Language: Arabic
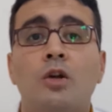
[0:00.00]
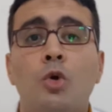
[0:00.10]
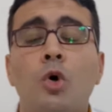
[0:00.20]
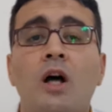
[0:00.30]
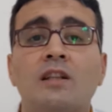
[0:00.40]

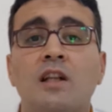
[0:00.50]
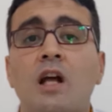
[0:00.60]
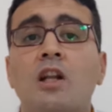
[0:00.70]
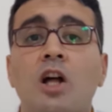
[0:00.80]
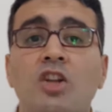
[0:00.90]
له
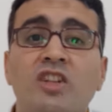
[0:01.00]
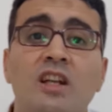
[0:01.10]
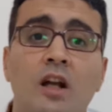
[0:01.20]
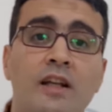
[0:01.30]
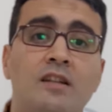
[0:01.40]
أضرار
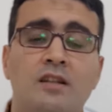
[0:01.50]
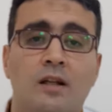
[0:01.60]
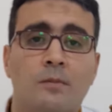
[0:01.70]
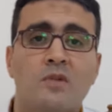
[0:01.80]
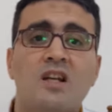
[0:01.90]
خطيرة جدا